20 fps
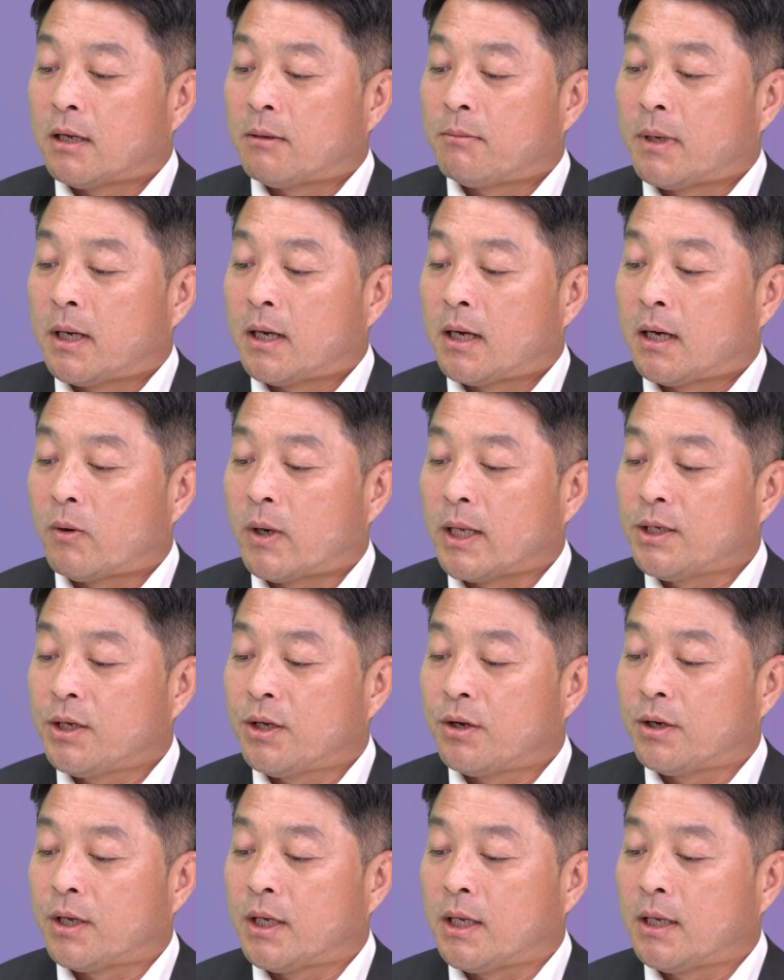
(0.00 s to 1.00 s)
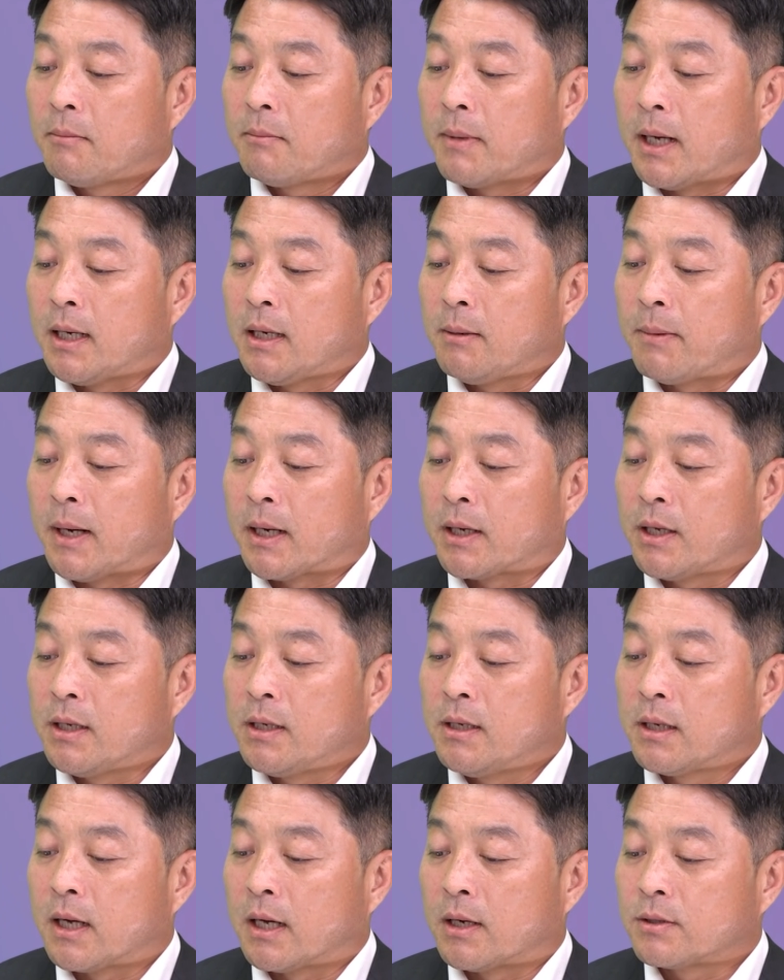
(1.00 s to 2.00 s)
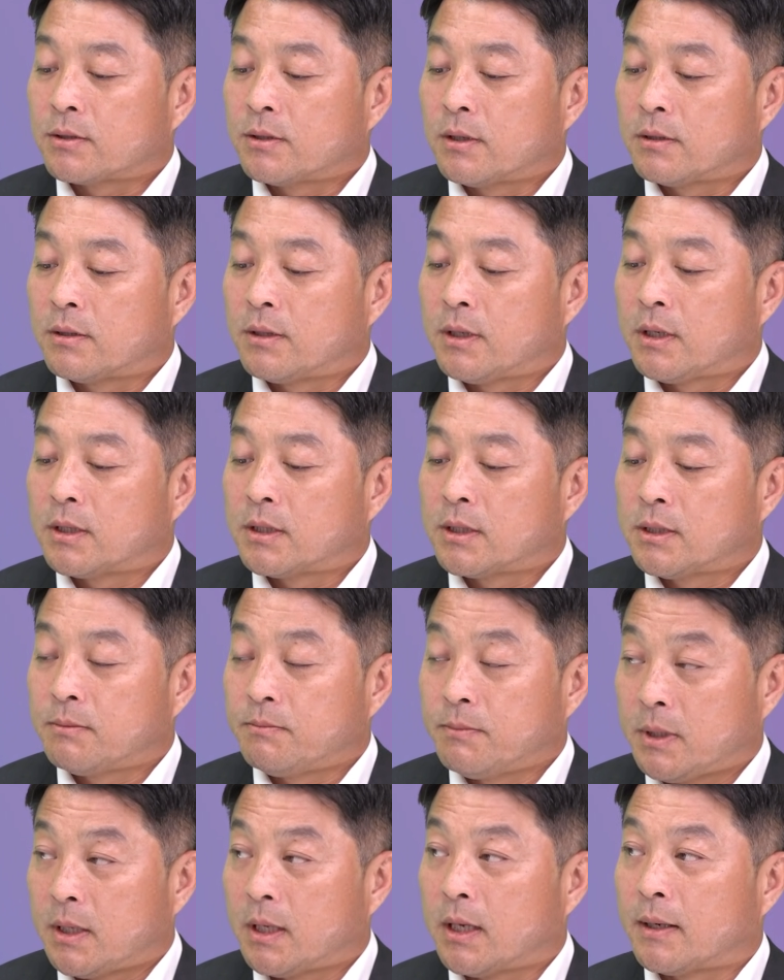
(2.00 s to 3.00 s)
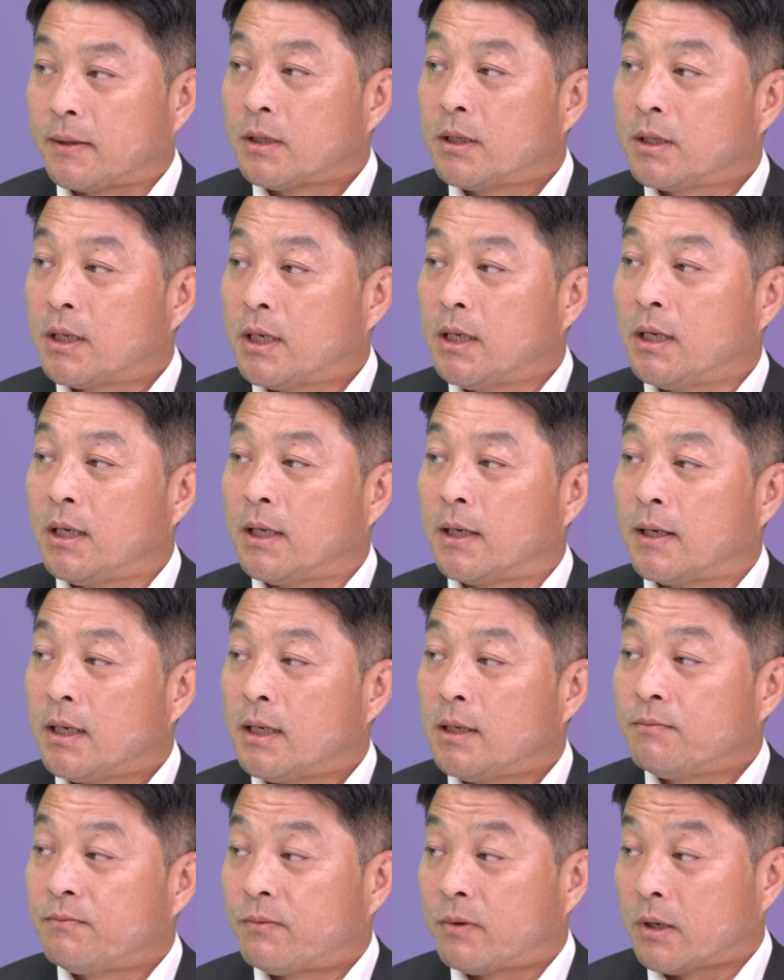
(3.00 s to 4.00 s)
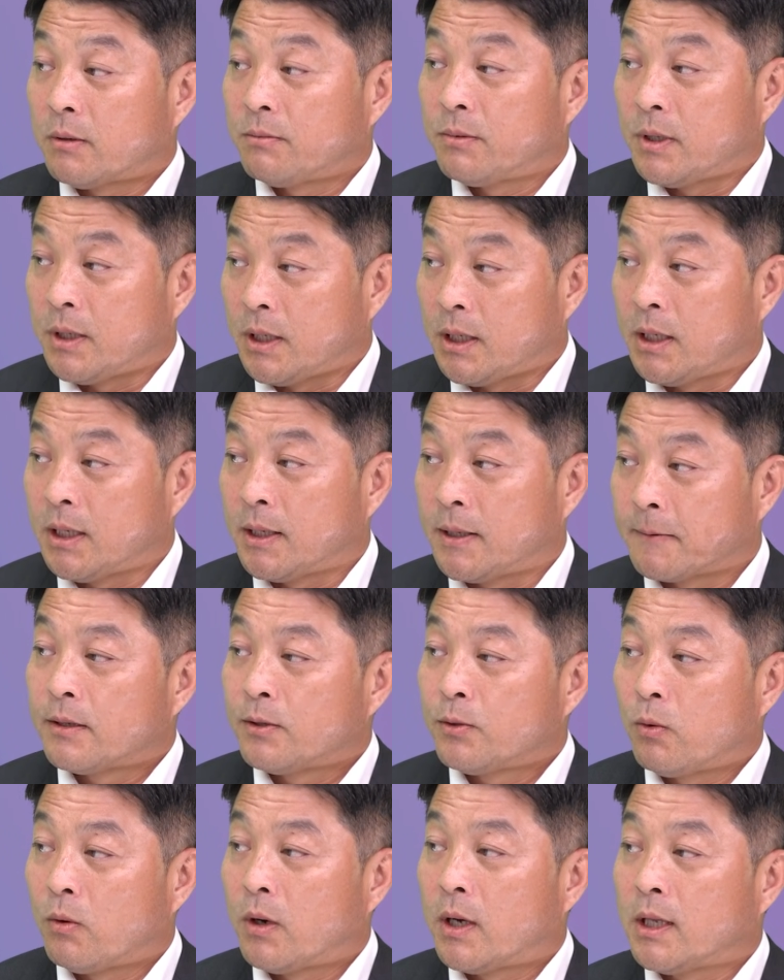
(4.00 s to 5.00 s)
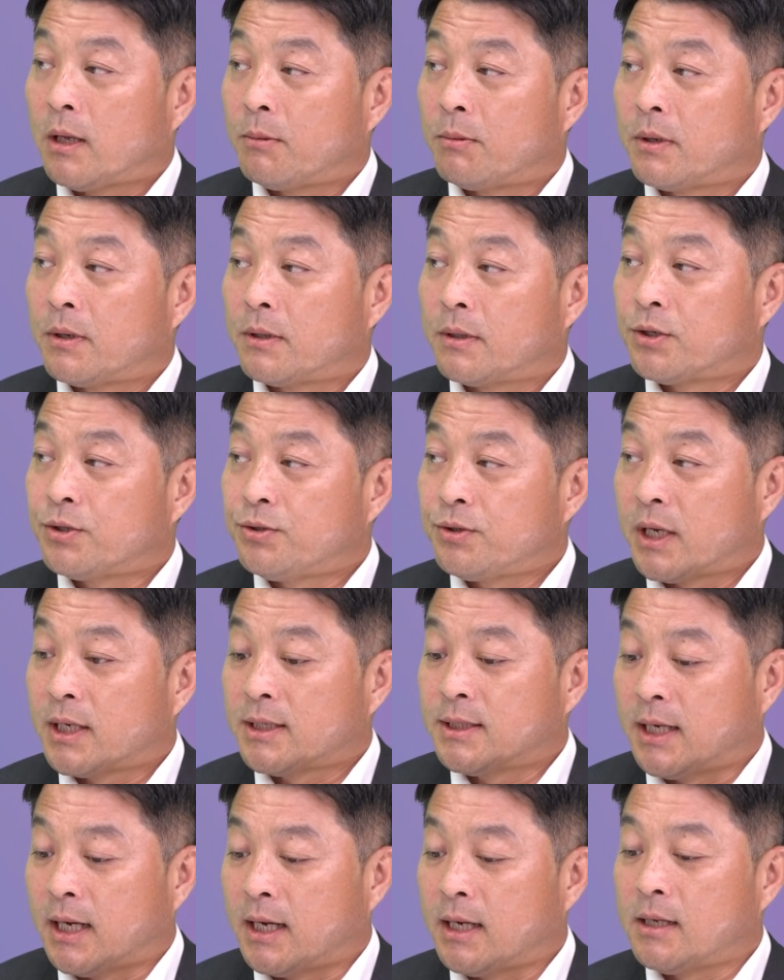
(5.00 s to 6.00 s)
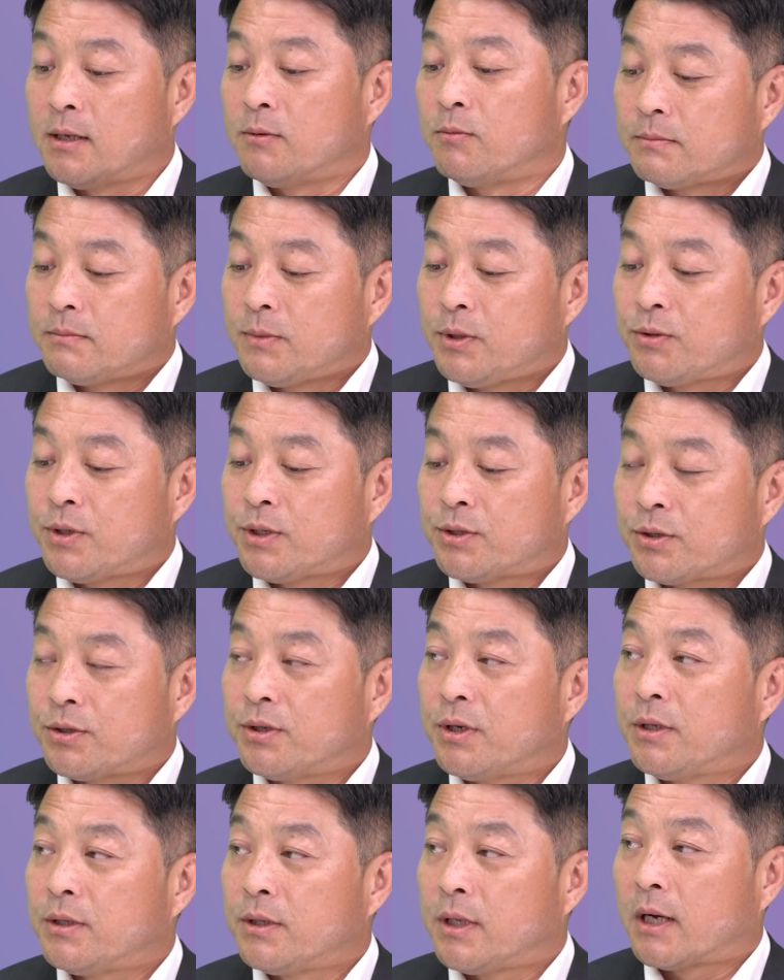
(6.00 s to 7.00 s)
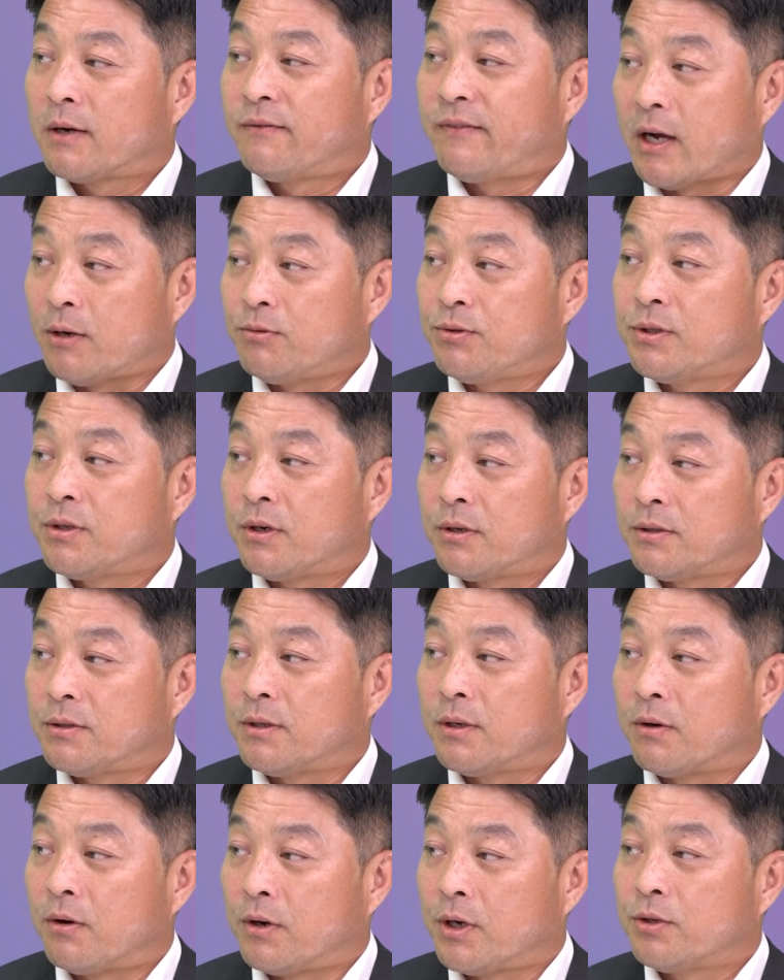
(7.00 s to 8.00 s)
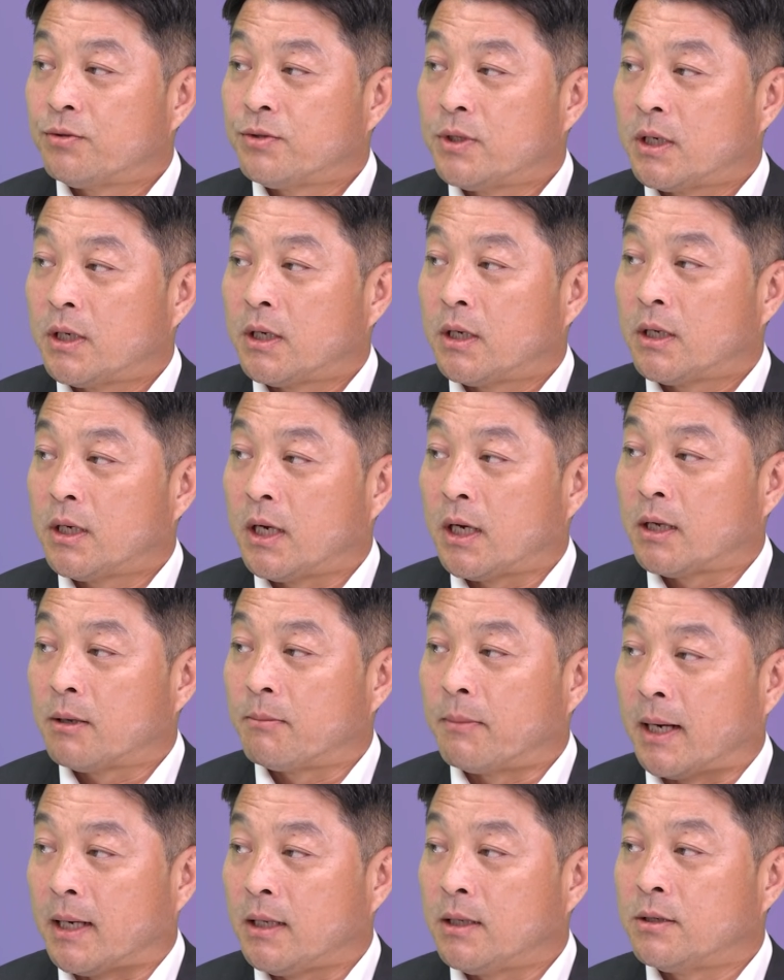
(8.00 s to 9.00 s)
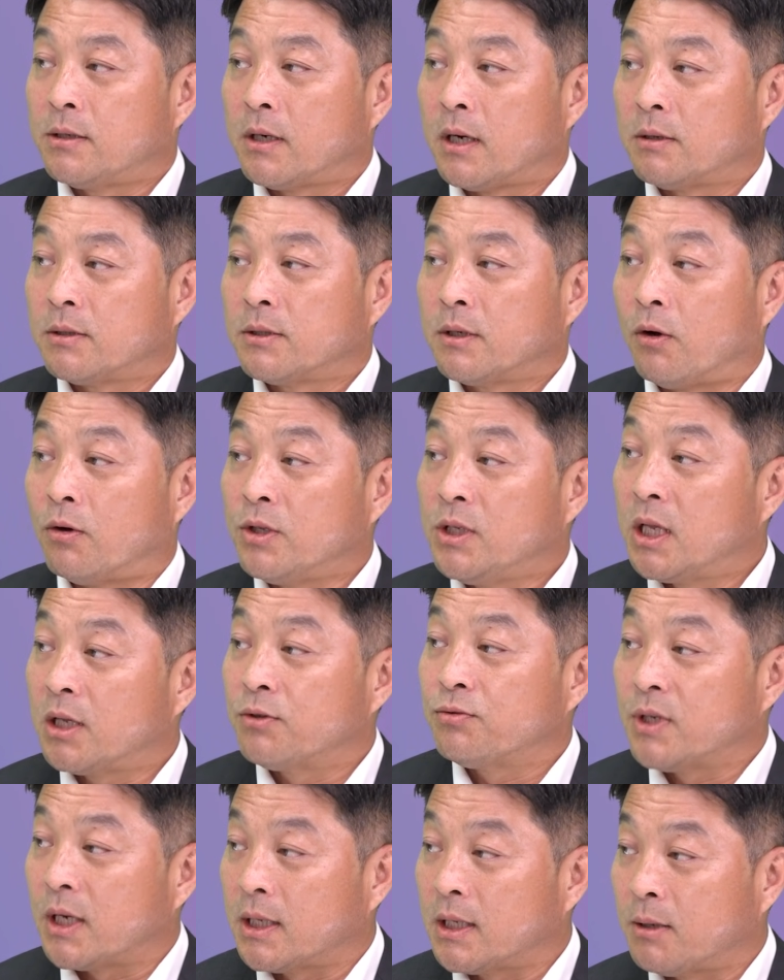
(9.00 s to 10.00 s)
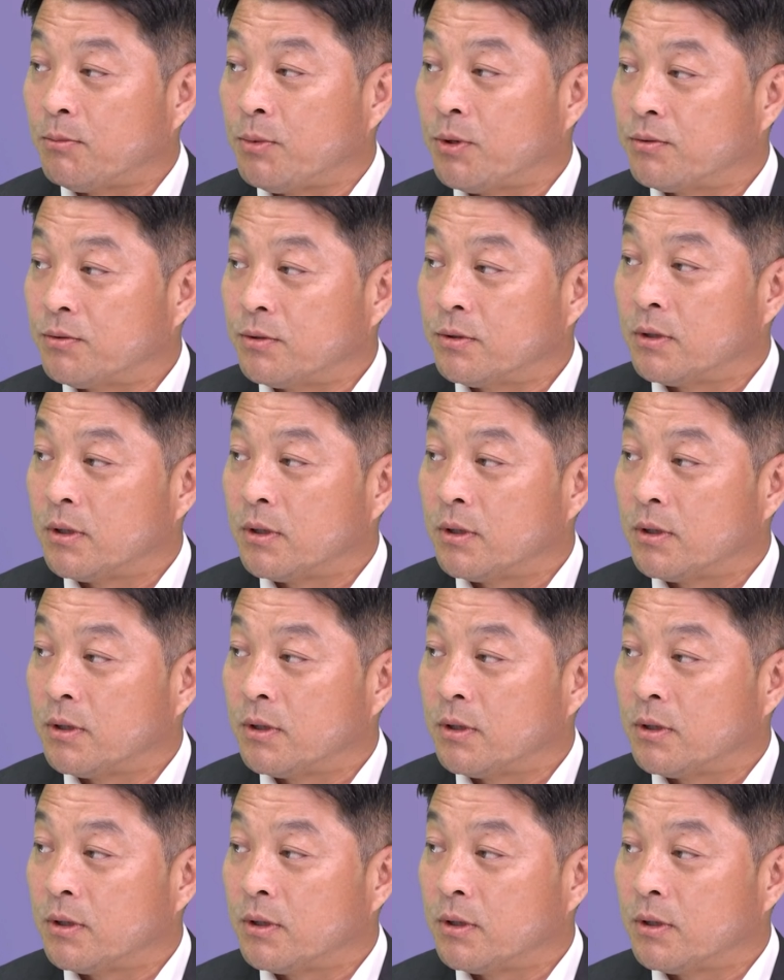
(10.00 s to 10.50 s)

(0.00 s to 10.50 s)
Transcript: 아마 환경이 많이 바뀔 가능성들이 큽니다. 특히 인프라빌이 통과되면 그중에 제일 미국이 쳐져 있는 데가 파이브 지거든요. 거기에 투자량이 많이 늘어나서, 어디다 투자한다 미국은?